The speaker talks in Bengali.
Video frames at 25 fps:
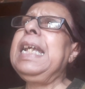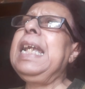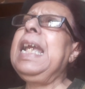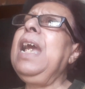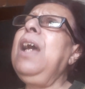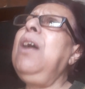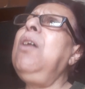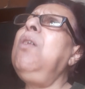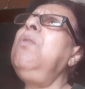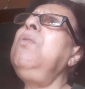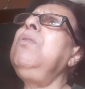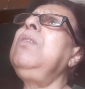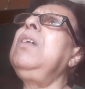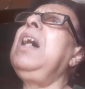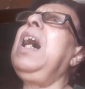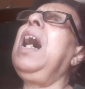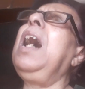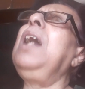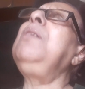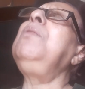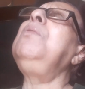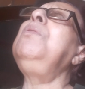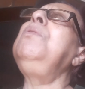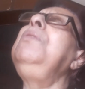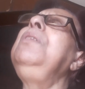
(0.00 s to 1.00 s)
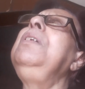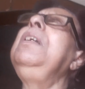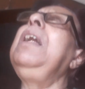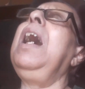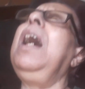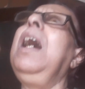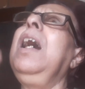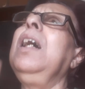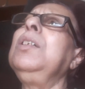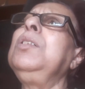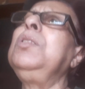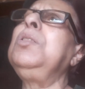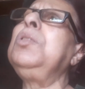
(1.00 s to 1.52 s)
কেউ কারণ না
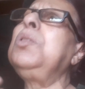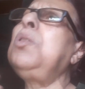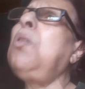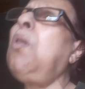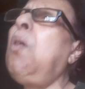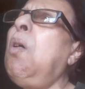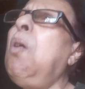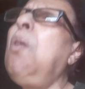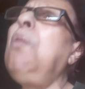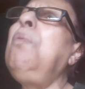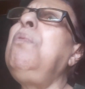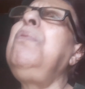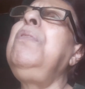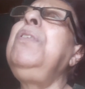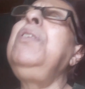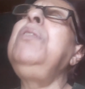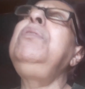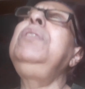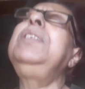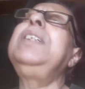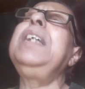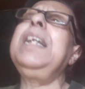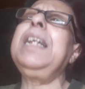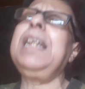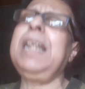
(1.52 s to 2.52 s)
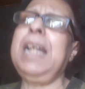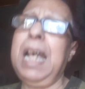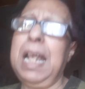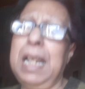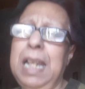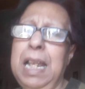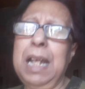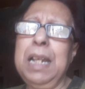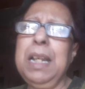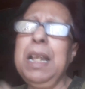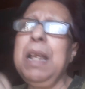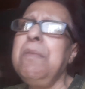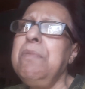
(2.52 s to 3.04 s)
সব ভিউজের
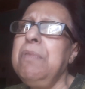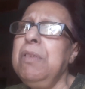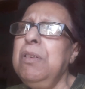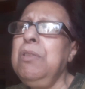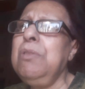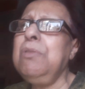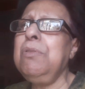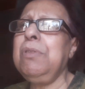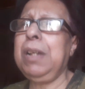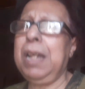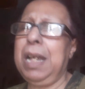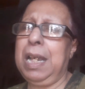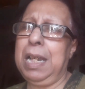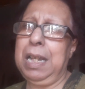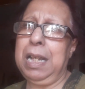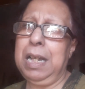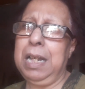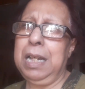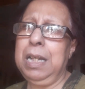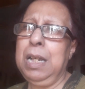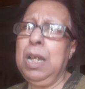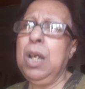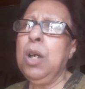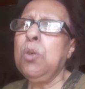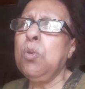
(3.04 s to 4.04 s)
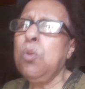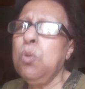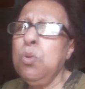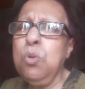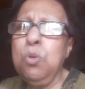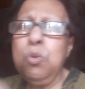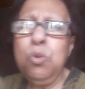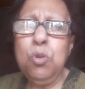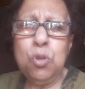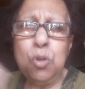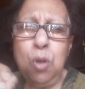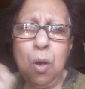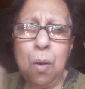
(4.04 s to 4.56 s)
খেলা রেভিনিউ খেলা
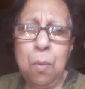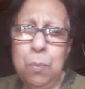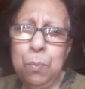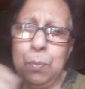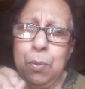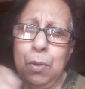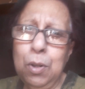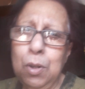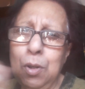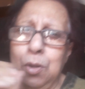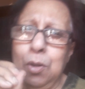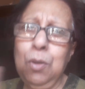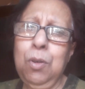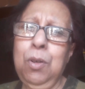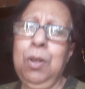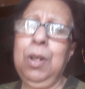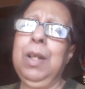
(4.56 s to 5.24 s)
কোনো সম্পর্ক